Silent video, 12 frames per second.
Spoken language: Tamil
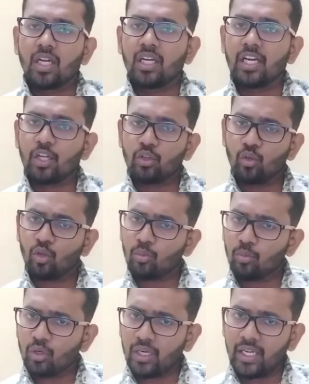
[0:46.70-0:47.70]
நெடுந்தோறும்
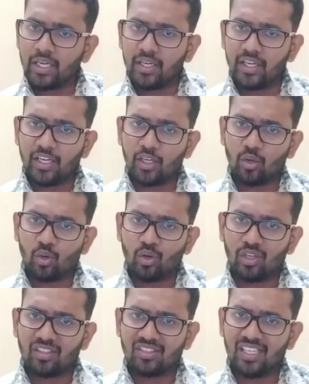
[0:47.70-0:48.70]
முன்னே நீண்டு
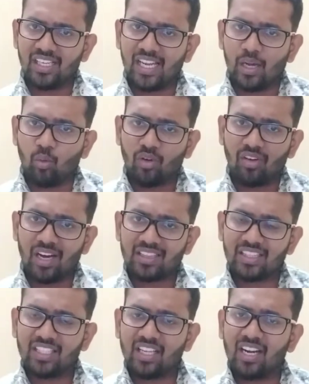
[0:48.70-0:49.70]
கொண்டு செல்ல ஒரு
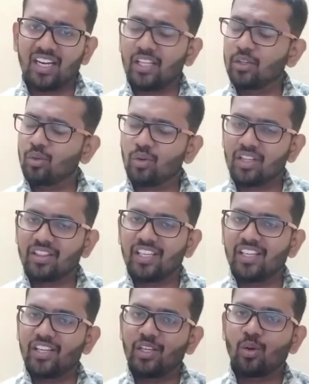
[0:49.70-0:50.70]
வார்த்தையாலே தூரத்தை
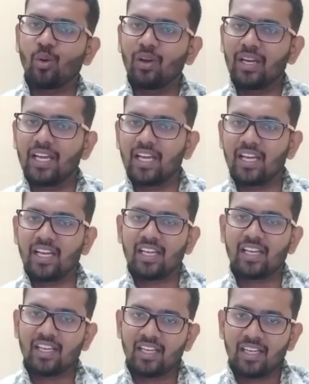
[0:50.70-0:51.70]
நீ கொல்ல
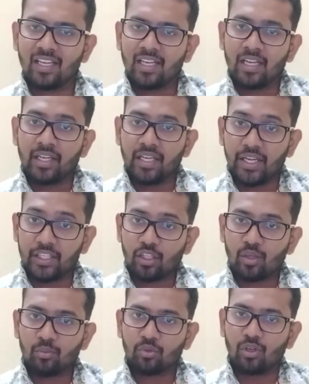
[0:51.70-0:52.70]

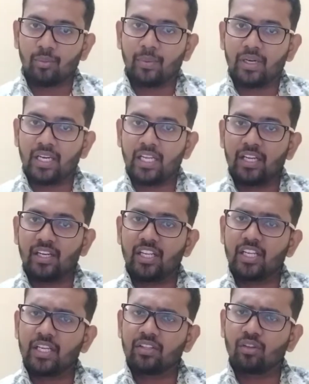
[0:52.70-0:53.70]
ஏதேனும் சொல் பெண்ணே நீ
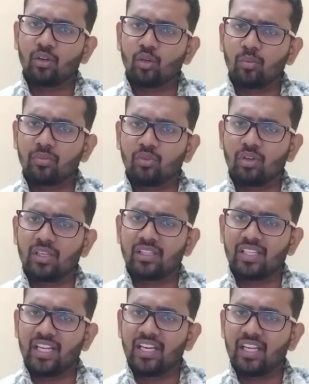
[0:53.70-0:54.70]
சொல்லும் சொல்
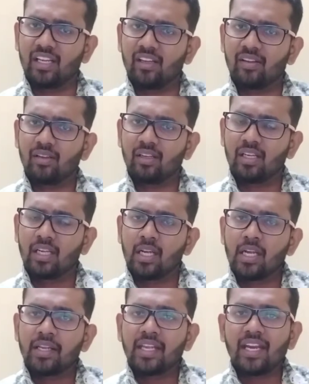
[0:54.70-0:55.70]
தேனே
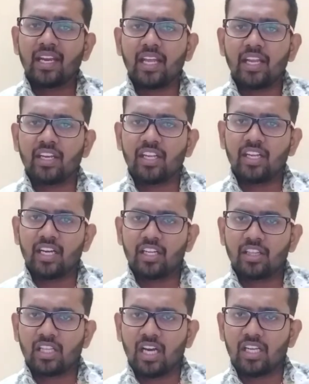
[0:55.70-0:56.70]
என்னை நீ
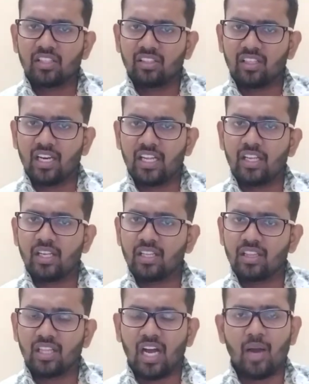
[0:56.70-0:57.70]
எடுத்தாய் சிறை
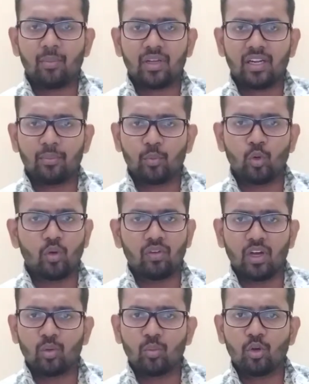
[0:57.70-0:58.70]
தாமரை பூ
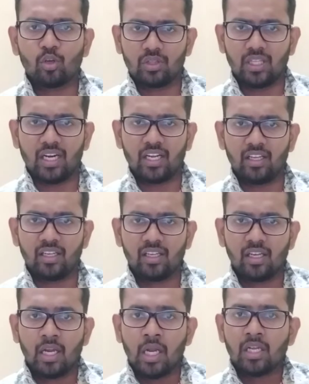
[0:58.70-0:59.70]
வருமோ தரை
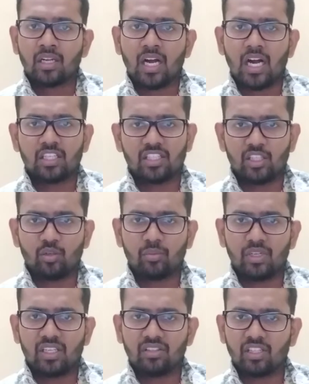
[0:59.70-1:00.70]
காற்றிலும்
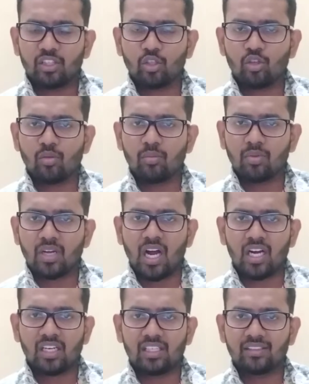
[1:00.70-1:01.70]
நீ செதுக்கும்
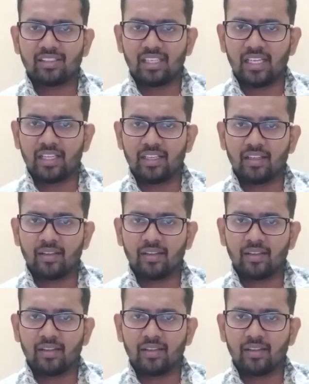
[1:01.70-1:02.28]
காணல் சிலை